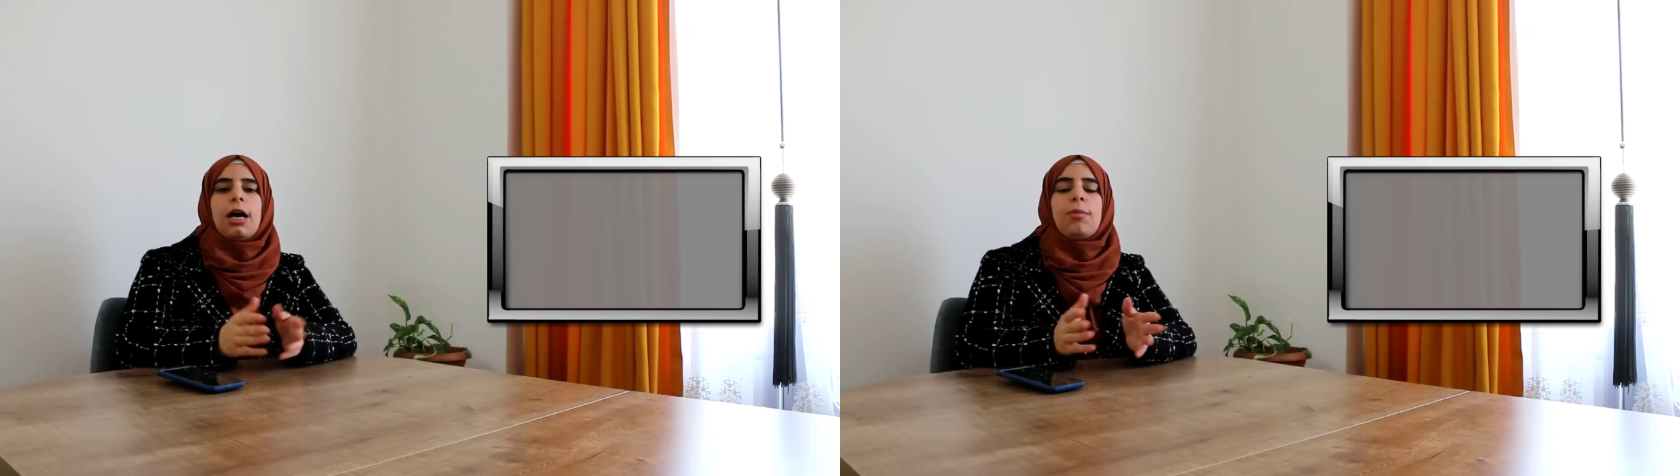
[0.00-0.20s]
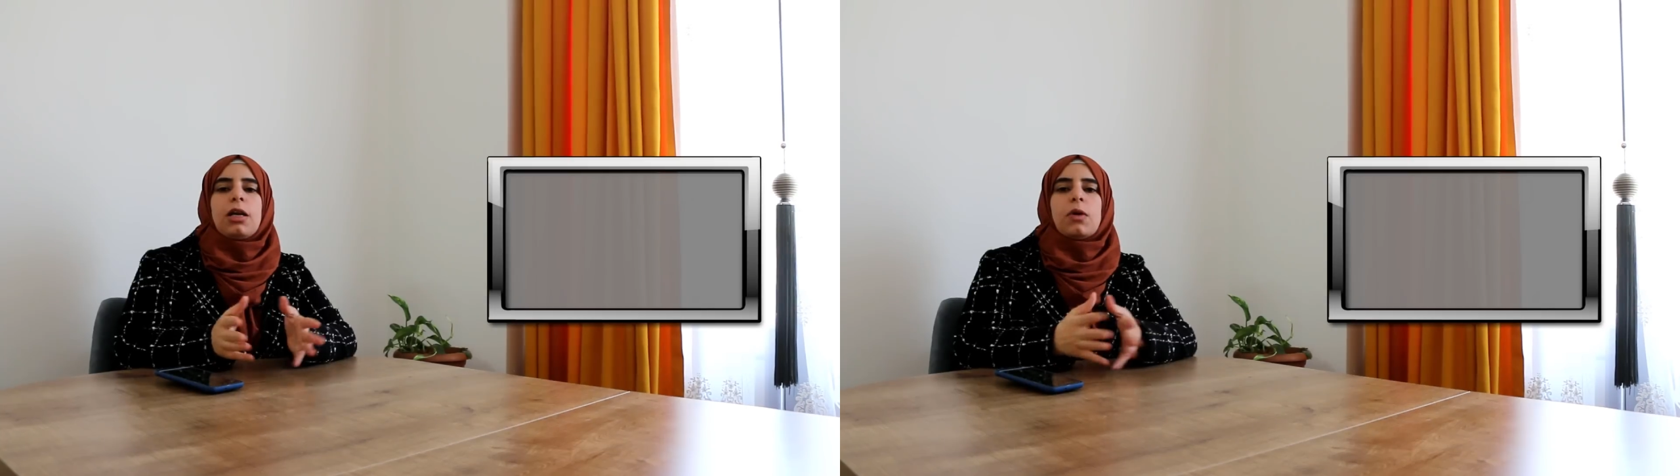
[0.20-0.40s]

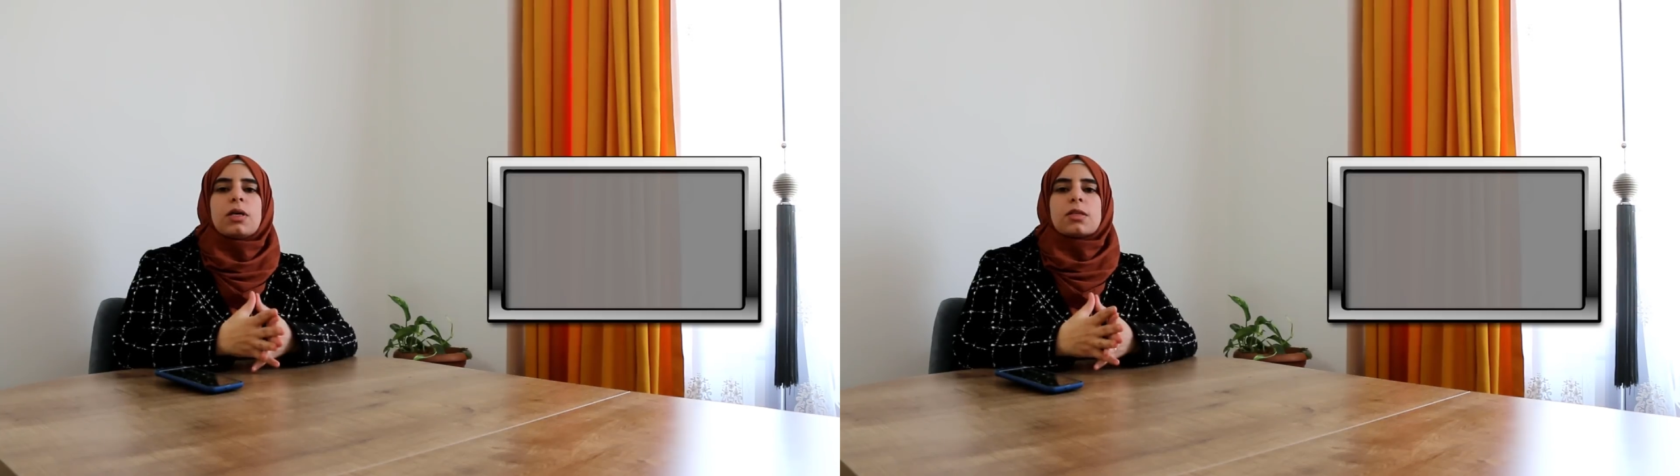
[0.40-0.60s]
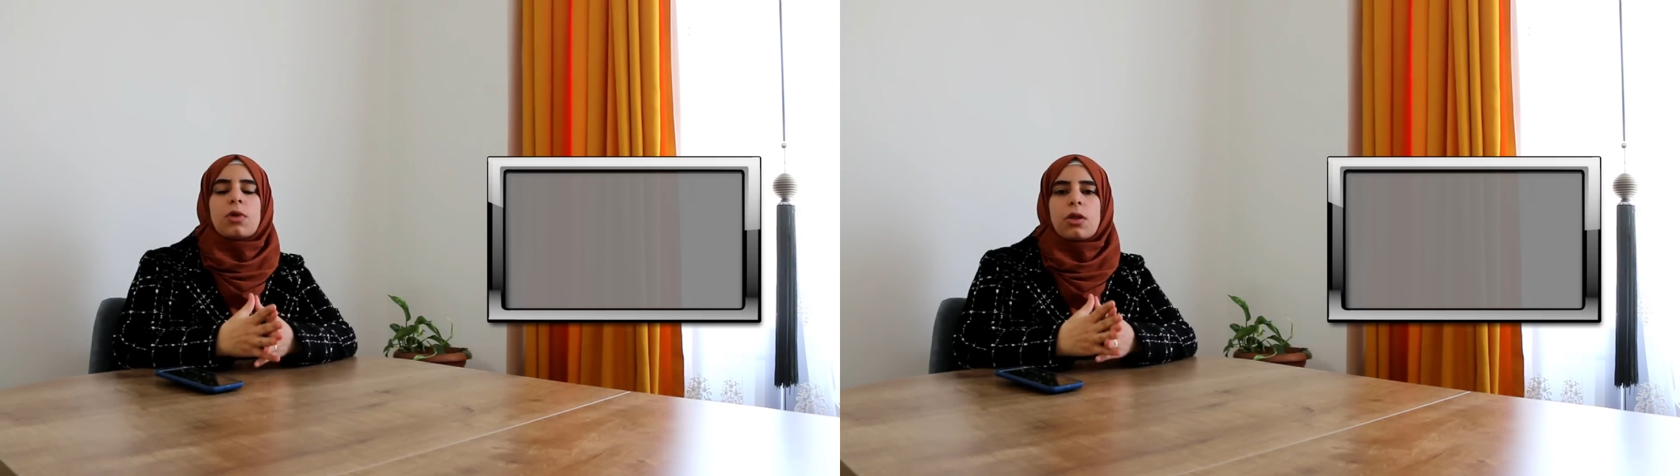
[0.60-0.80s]
أما
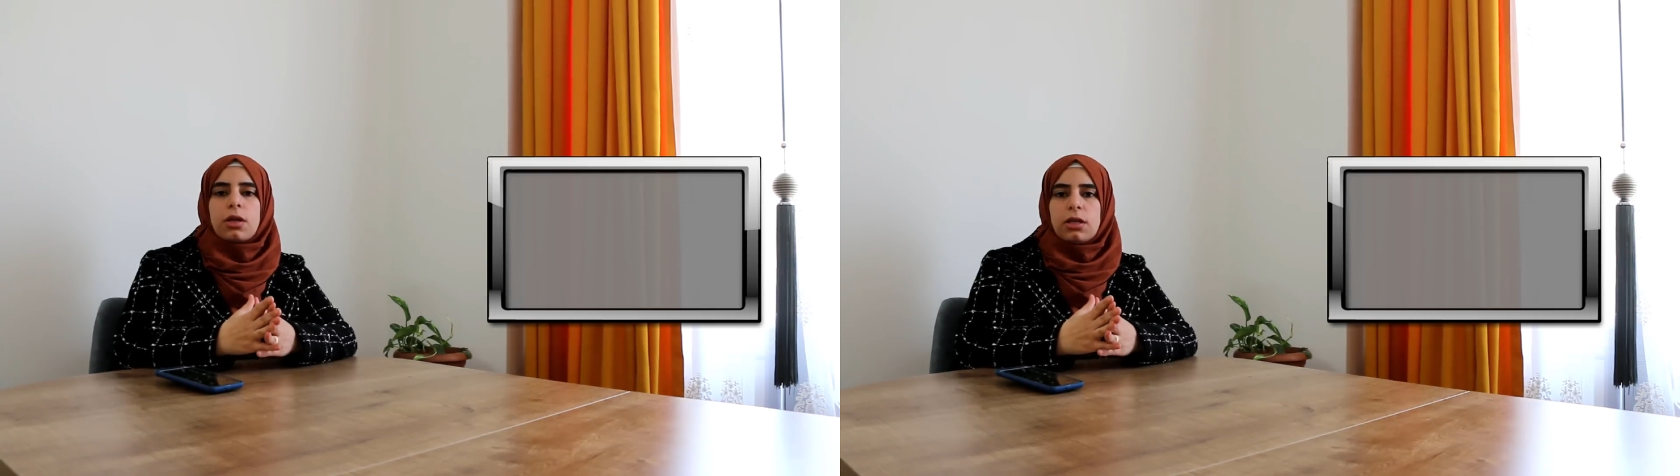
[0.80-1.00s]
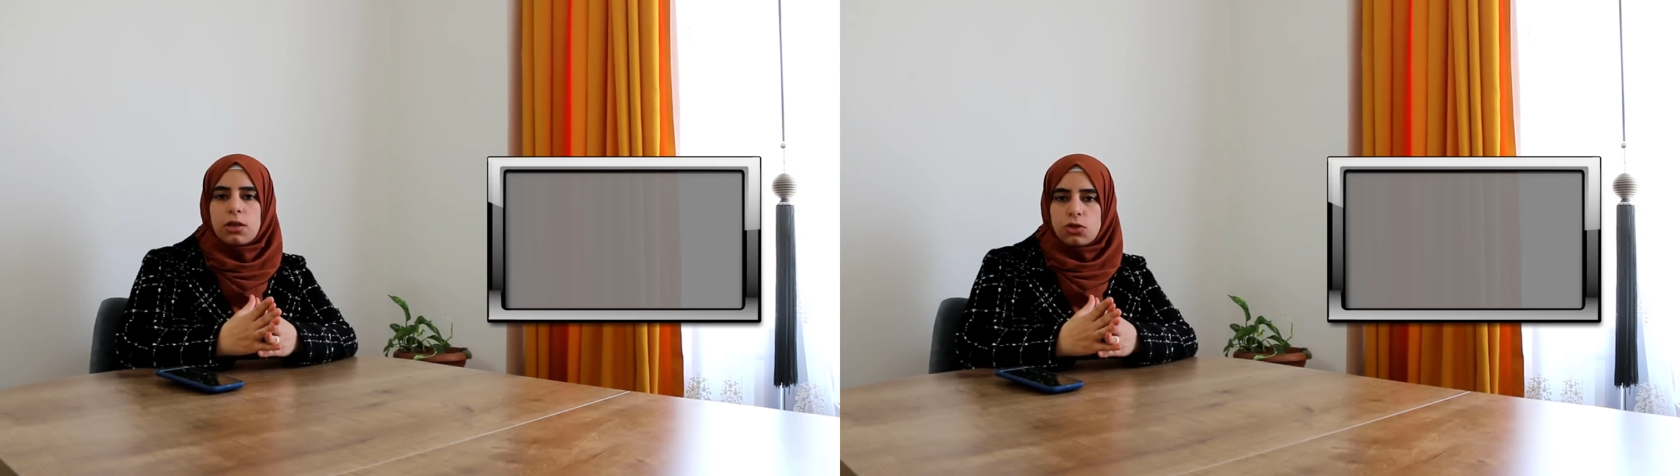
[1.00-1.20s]
لوازم
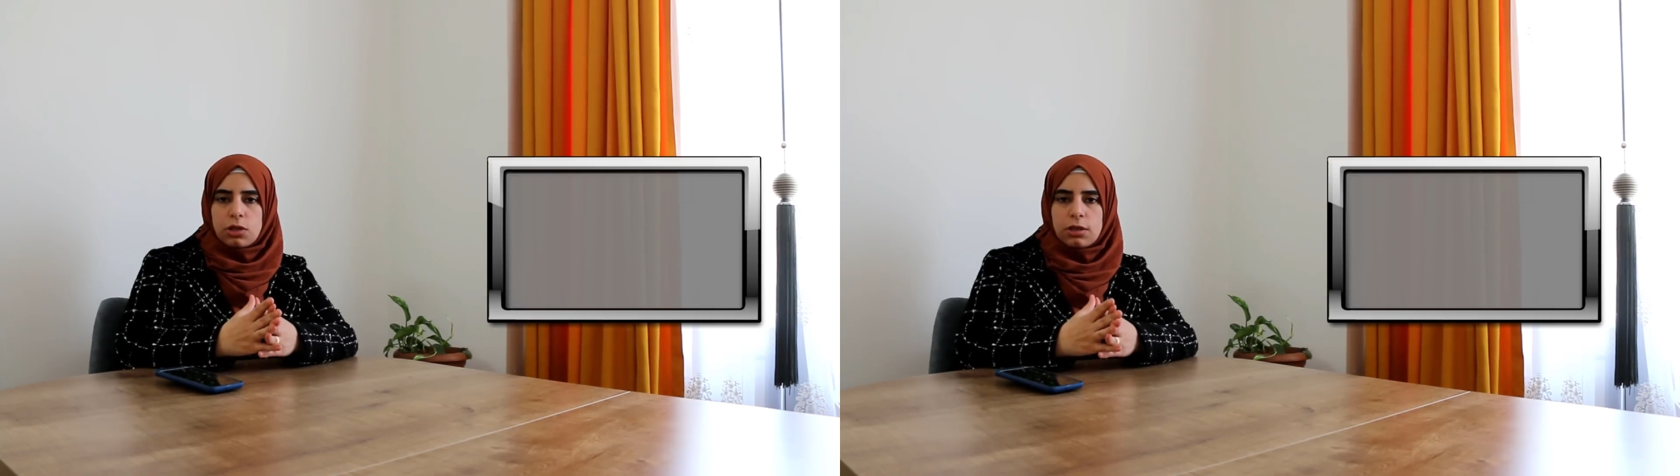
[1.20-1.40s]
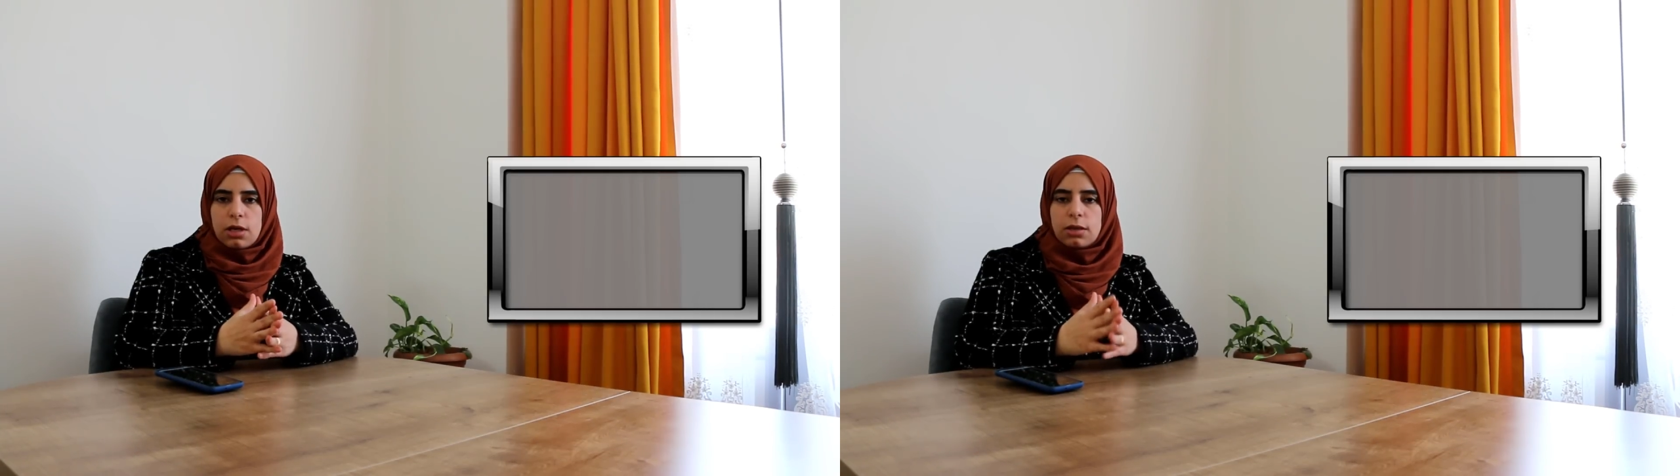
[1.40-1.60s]
نظرية
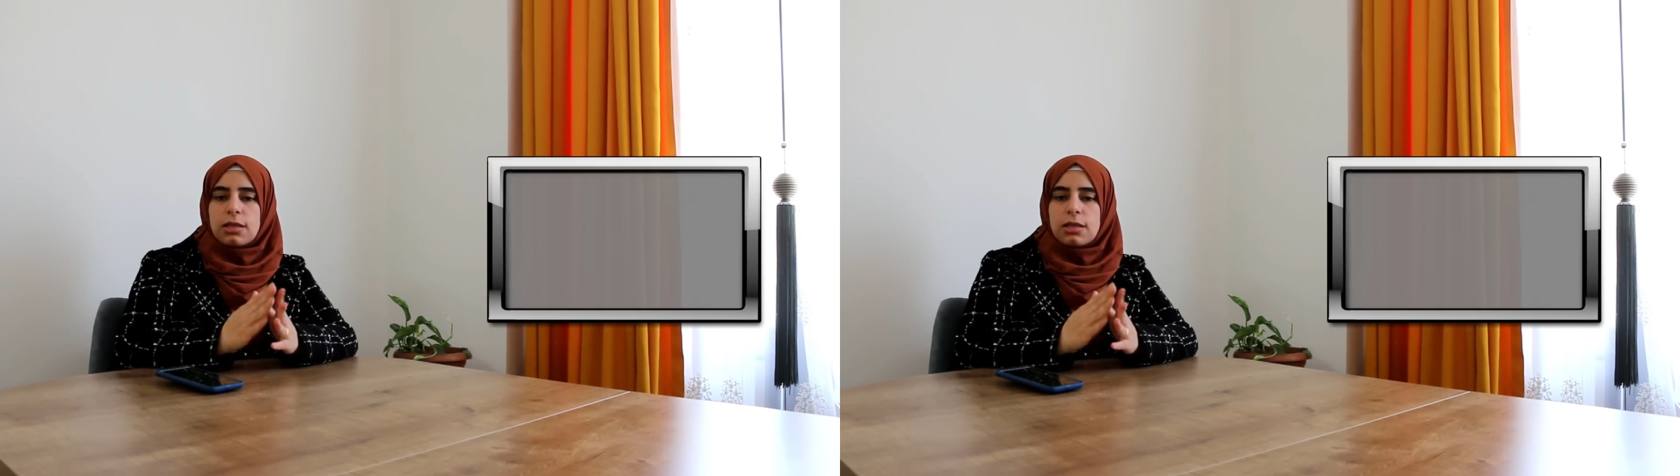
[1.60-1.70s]
الجندرة